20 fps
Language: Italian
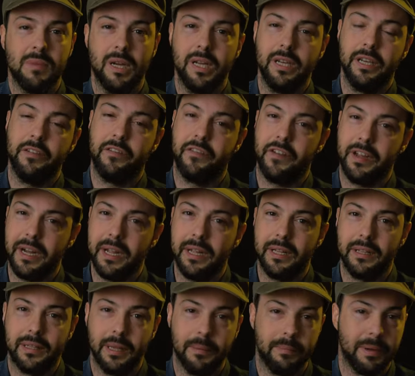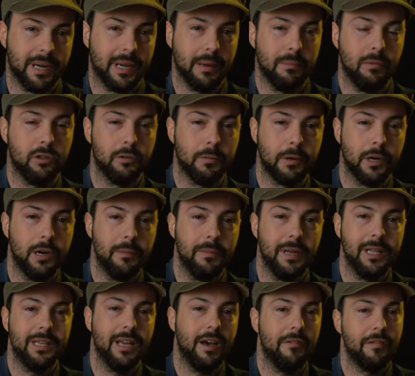indifferente perché molto
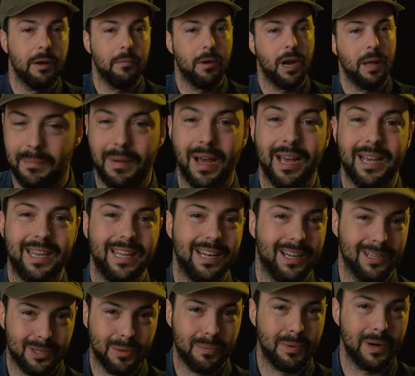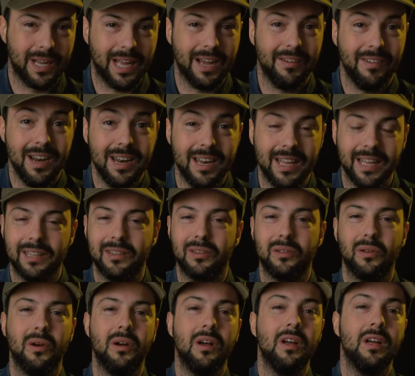probabilmente avremo la macchina sopra il
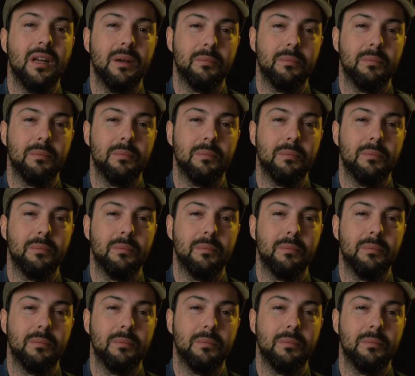cavalletto,